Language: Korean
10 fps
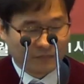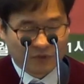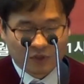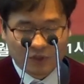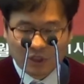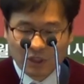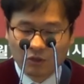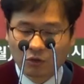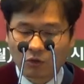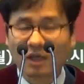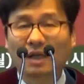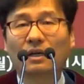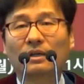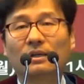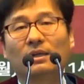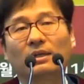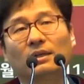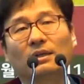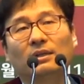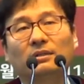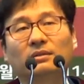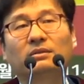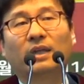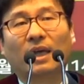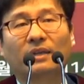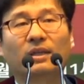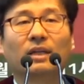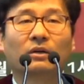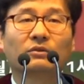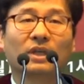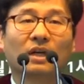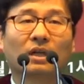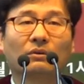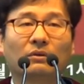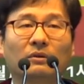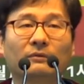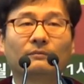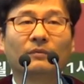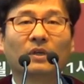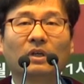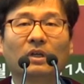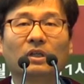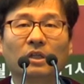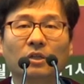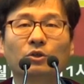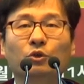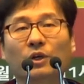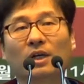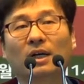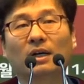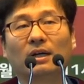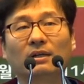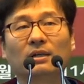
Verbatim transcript: 저는 이런 교회가 돼야 된다고 생각하고 이런 교회가